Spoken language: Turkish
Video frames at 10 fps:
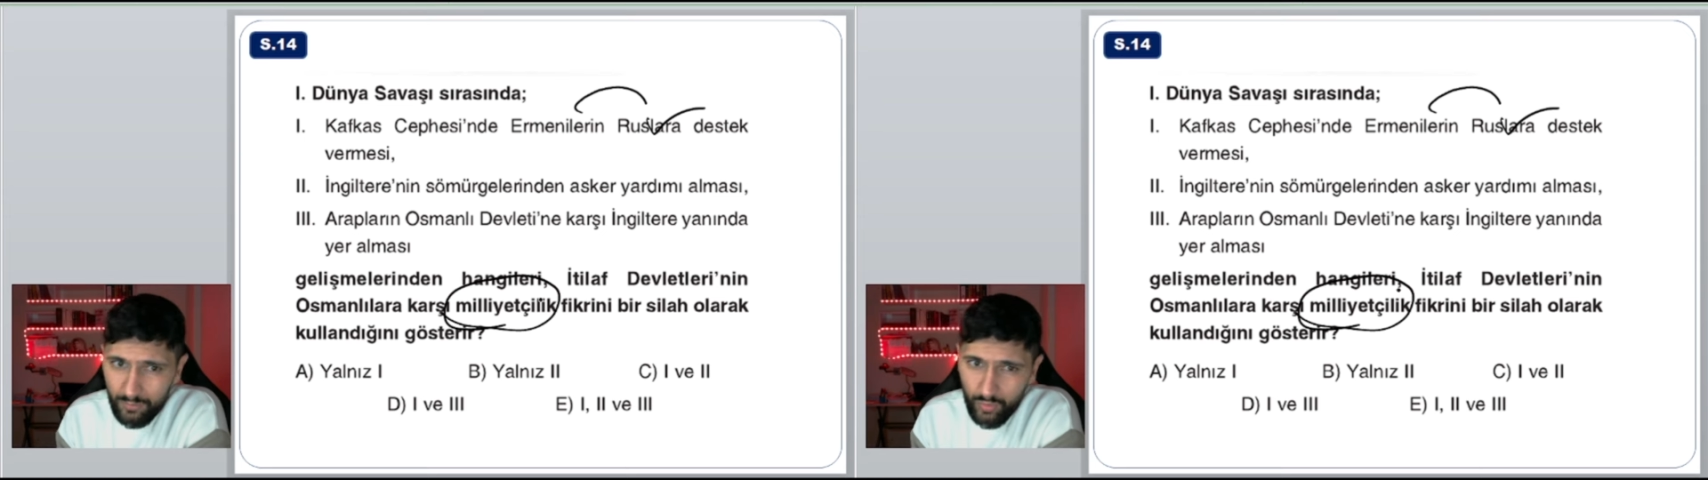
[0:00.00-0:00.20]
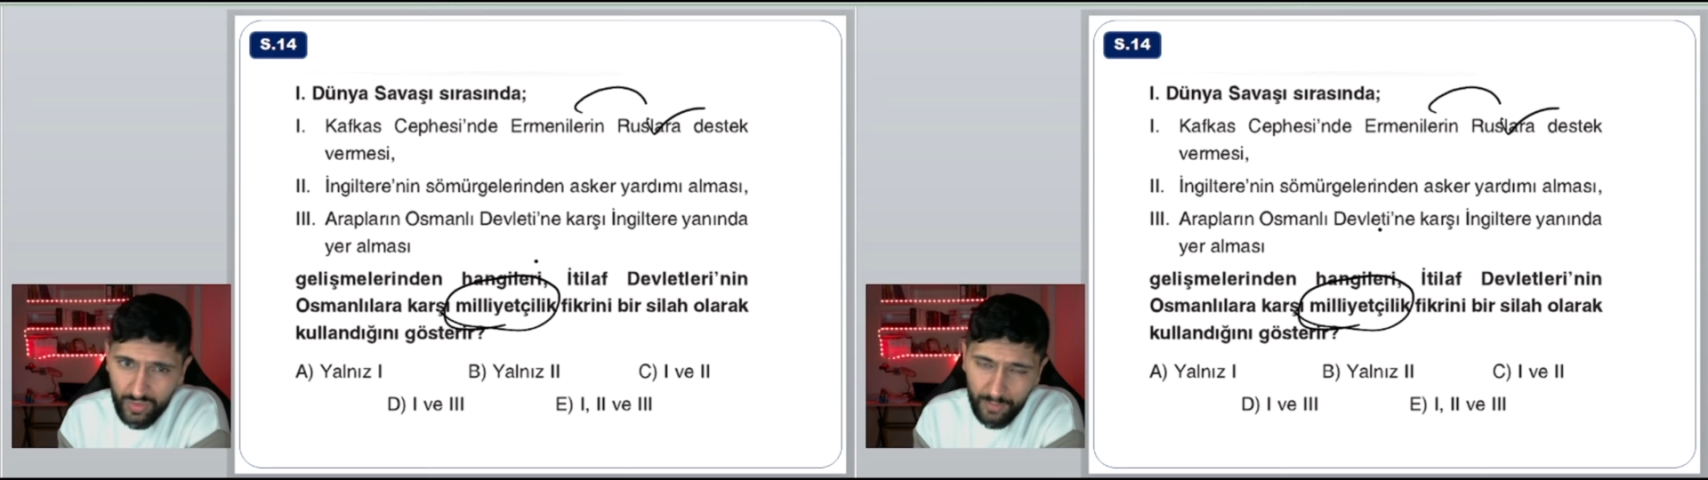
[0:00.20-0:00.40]

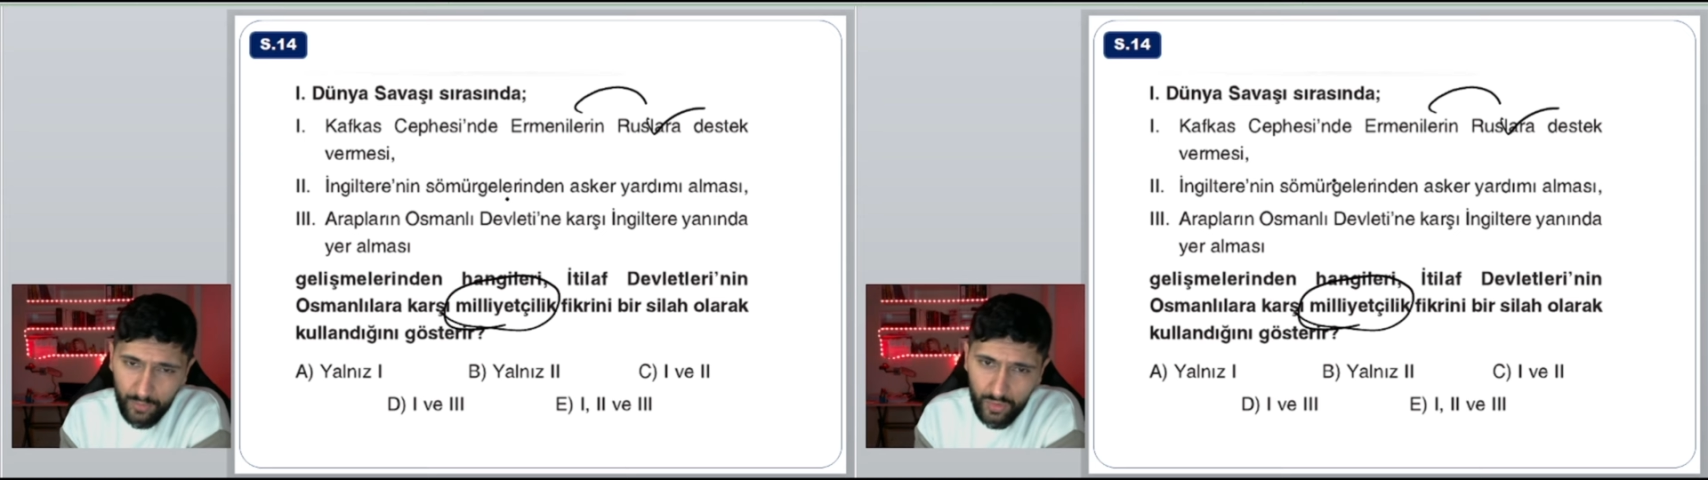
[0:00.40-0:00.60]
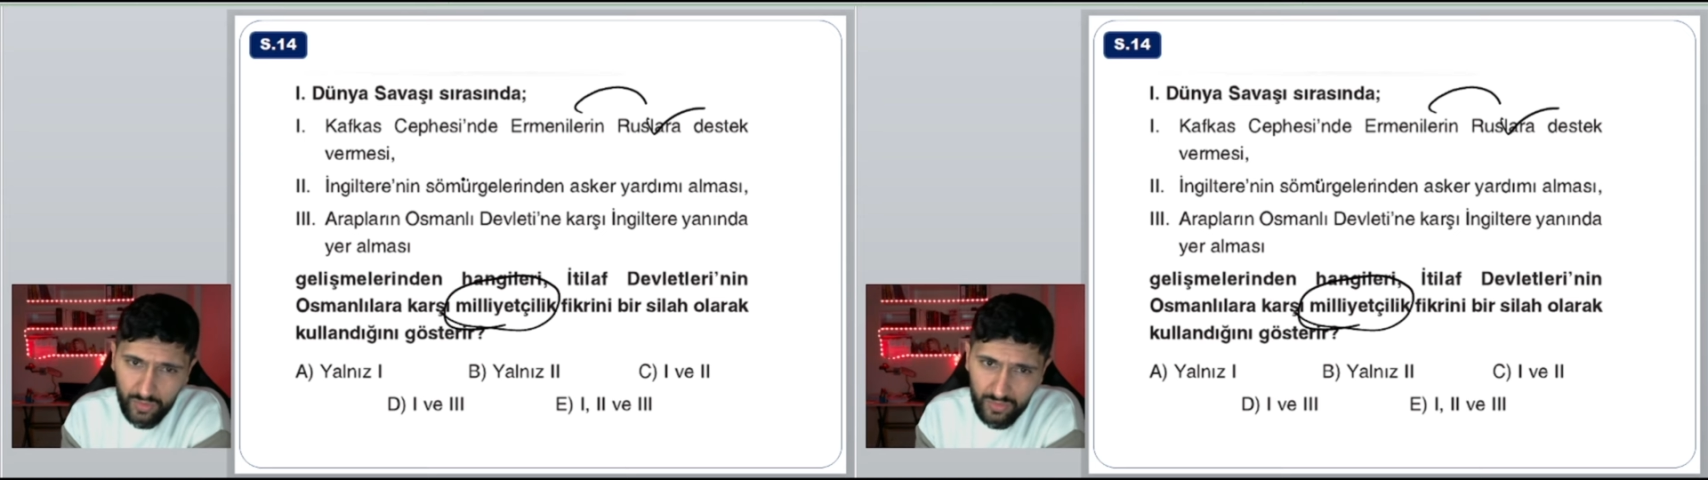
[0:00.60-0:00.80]
Burada
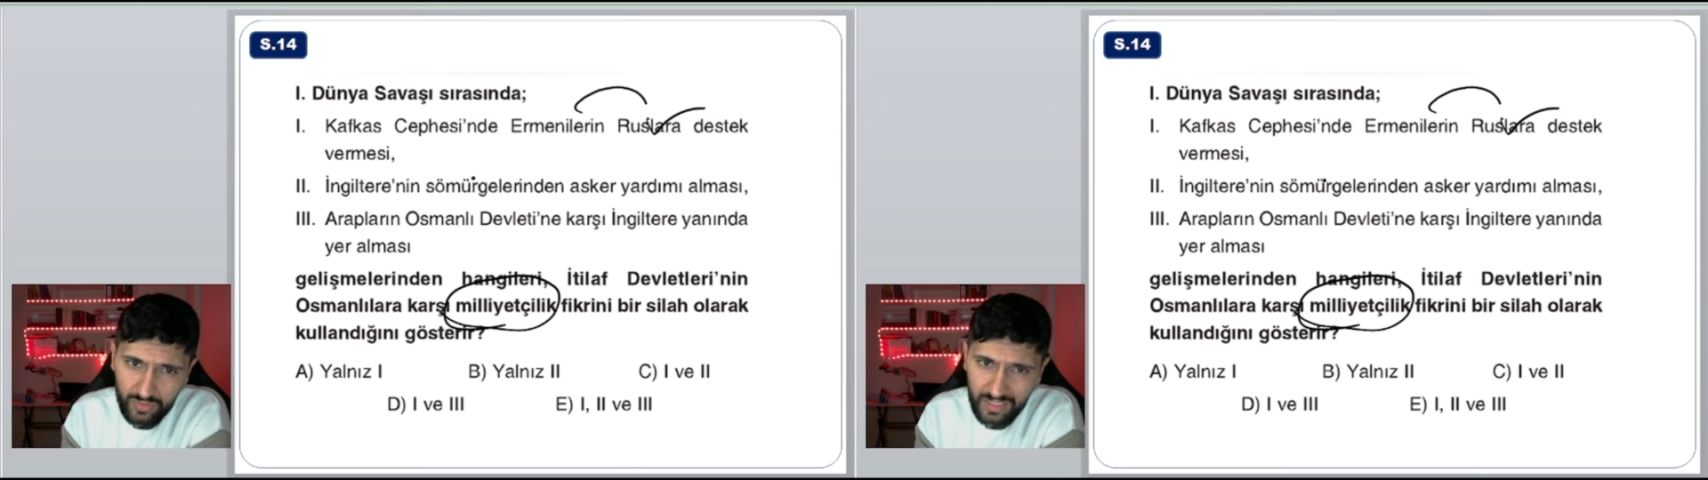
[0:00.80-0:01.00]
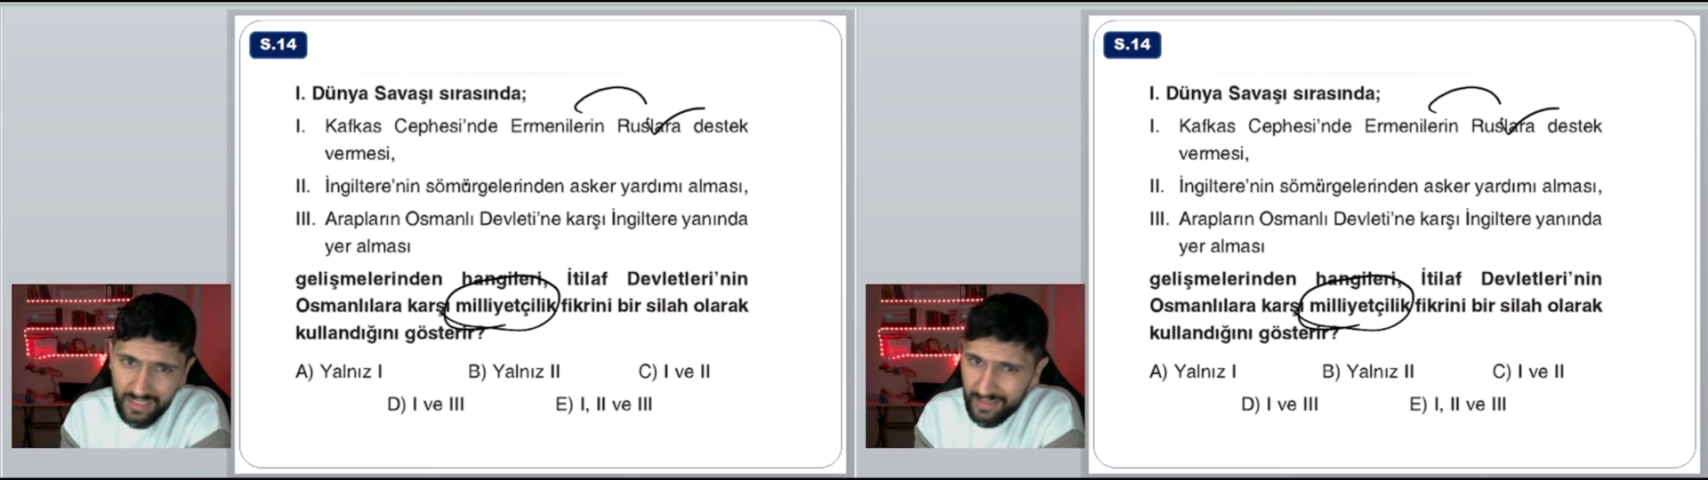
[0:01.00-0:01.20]

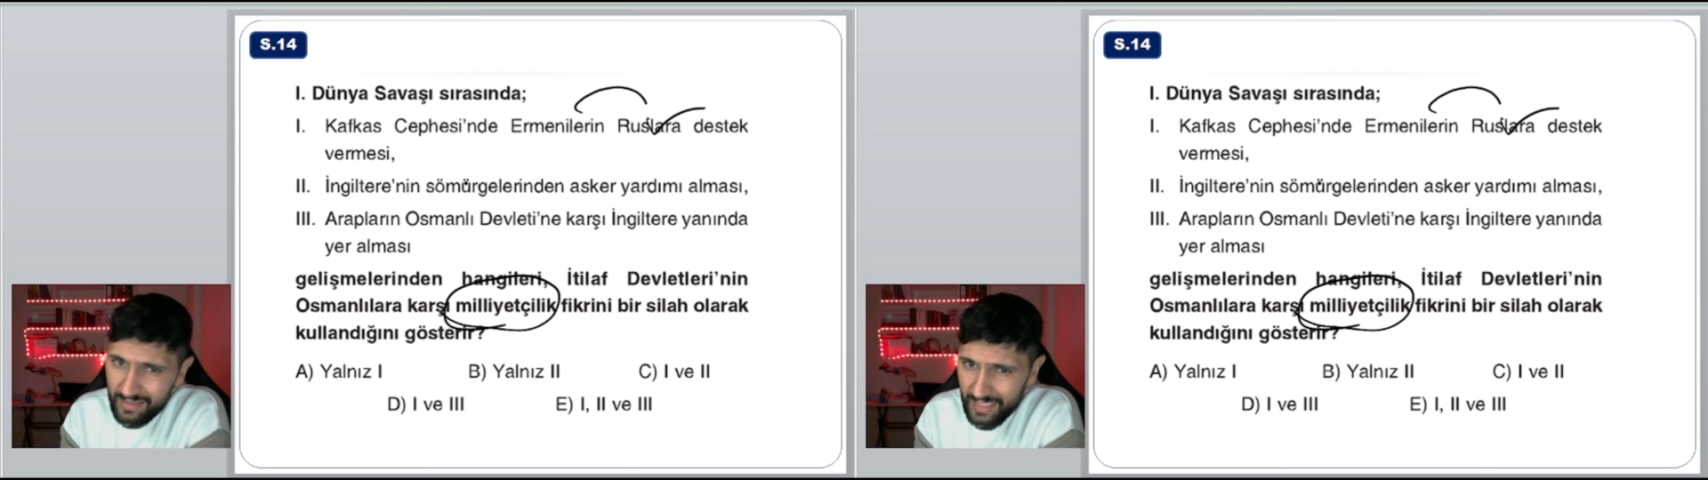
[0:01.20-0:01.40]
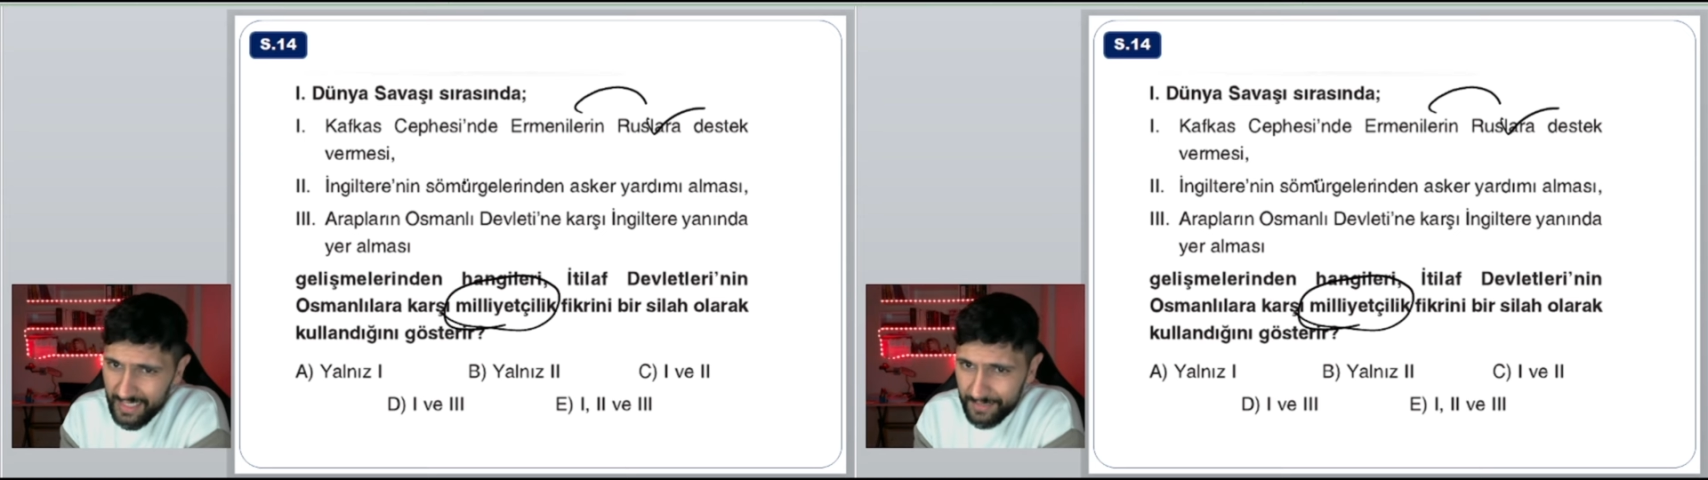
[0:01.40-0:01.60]
biliyorsunuz ki
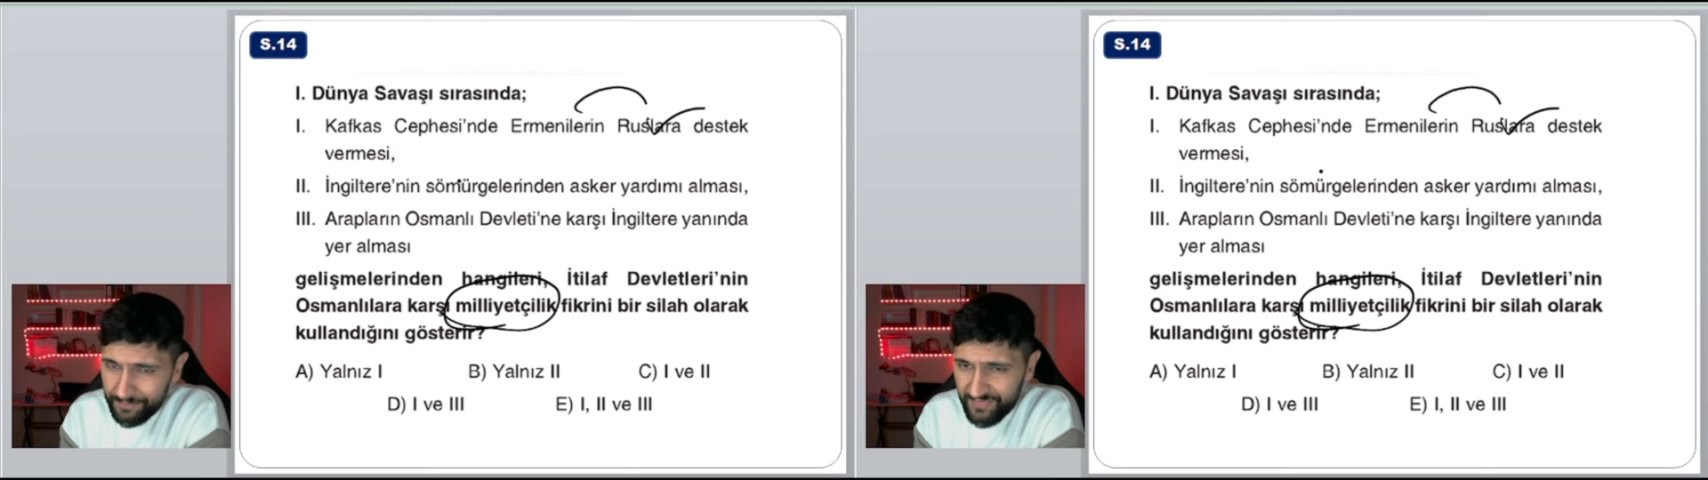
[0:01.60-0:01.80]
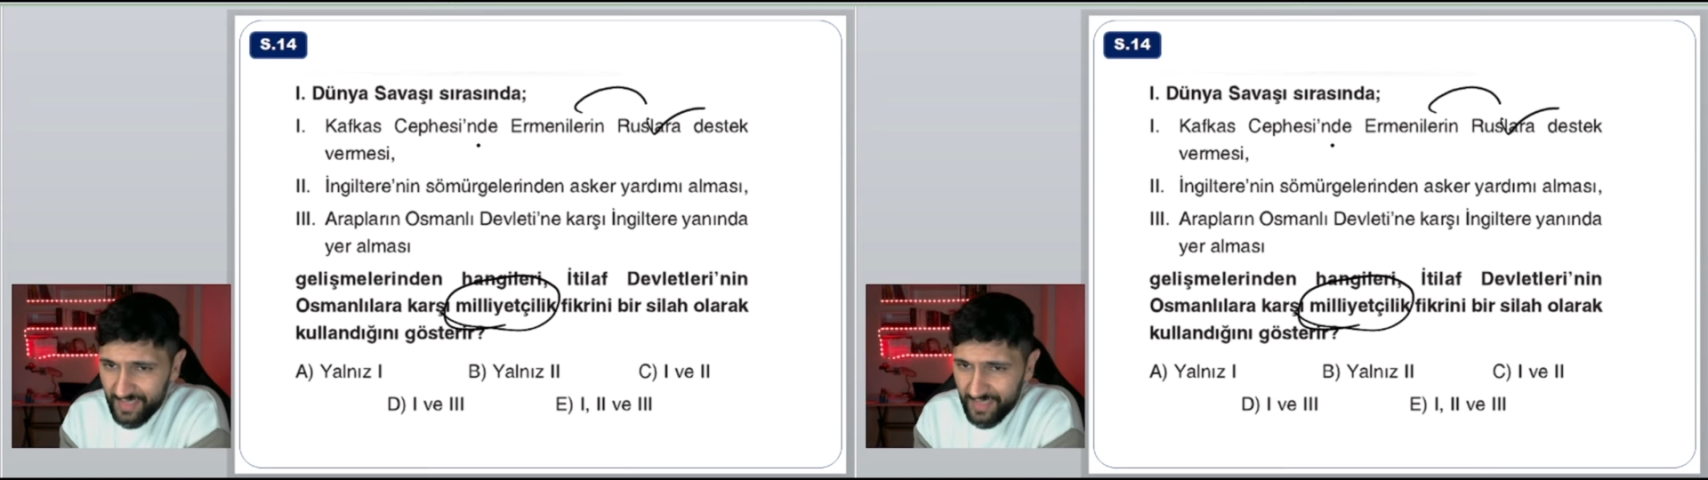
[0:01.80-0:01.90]
İngilizler